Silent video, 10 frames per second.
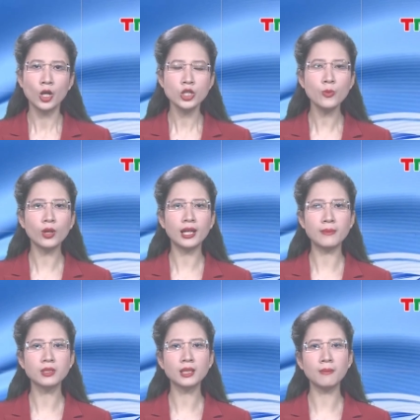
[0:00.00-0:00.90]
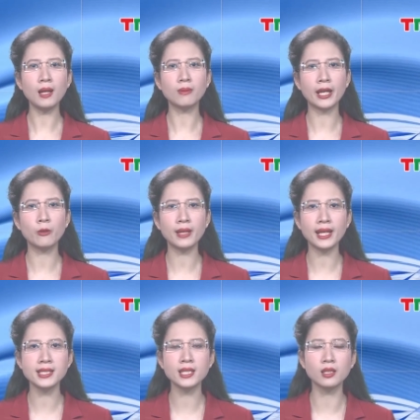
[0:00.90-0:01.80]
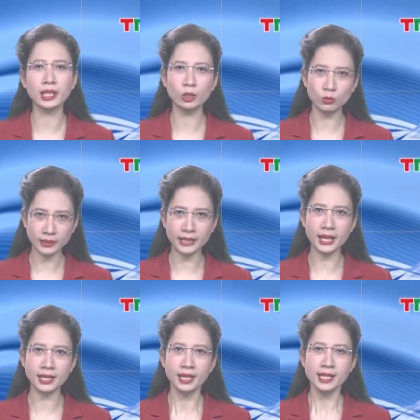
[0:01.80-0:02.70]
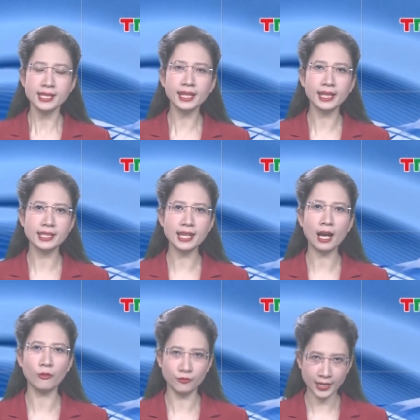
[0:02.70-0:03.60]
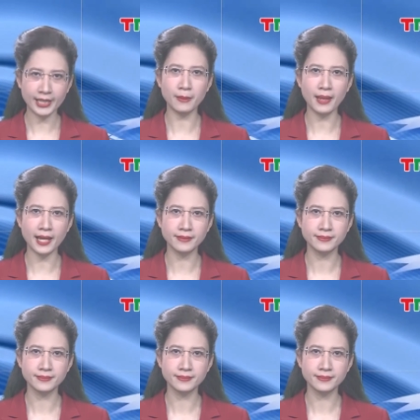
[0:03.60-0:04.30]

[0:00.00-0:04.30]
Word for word: Chuyên mục cần làm những tấm lòng ngày hôm nay xin được kết thúc tại đây. Xin kính chào và hẹn gặp lại.